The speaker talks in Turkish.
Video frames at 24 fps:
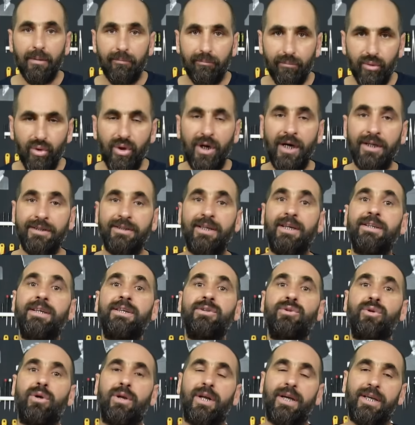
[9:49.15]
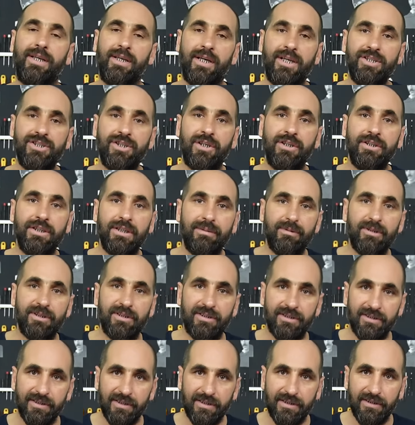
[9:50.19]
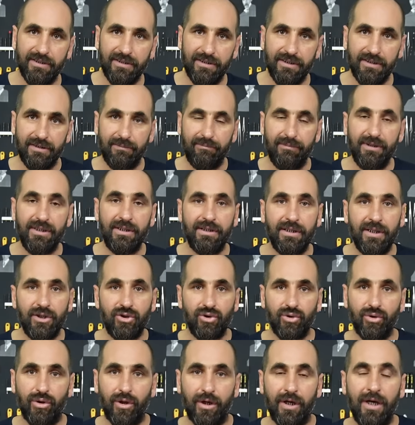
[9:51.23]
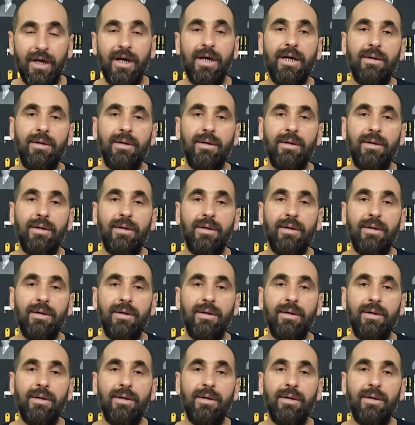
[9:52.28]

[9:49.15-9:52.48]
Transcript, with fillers: Bu hatadan dolayı yaşadığımız sıkıntının biri de şu.